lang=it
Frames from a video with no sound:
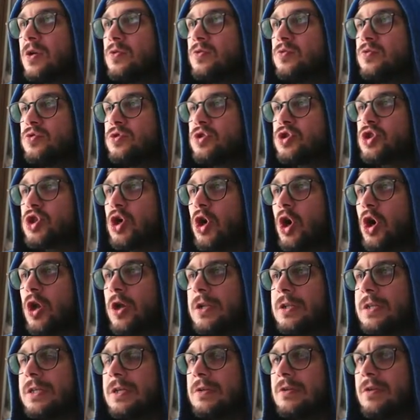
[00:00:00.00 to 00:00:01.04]

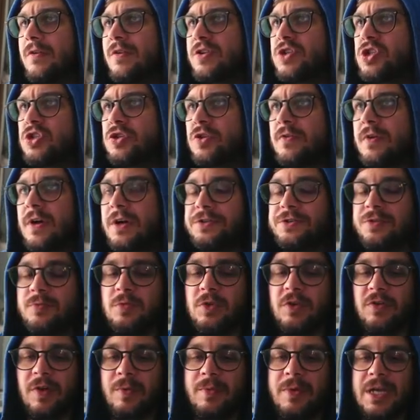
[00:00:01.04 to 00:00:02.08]
Jolty, che non l'avevo già trovato,
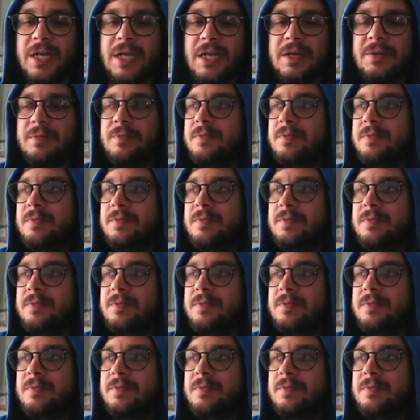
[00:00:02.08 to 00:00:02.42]
boh, va bene.